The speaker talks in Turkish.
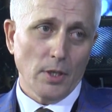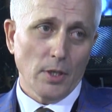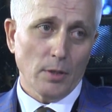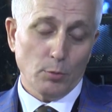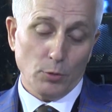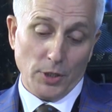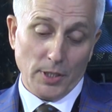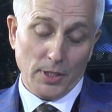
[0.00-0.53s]
E,
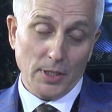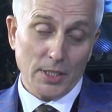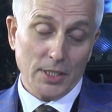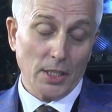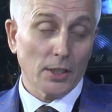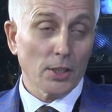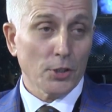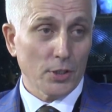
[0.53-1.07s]
bu şekilde
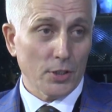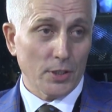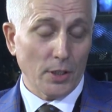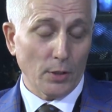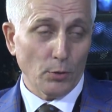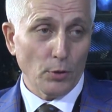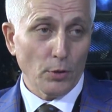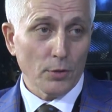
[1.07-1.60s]
satış
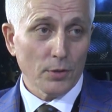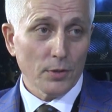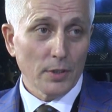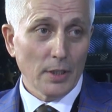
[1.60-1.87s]
hızlanıyor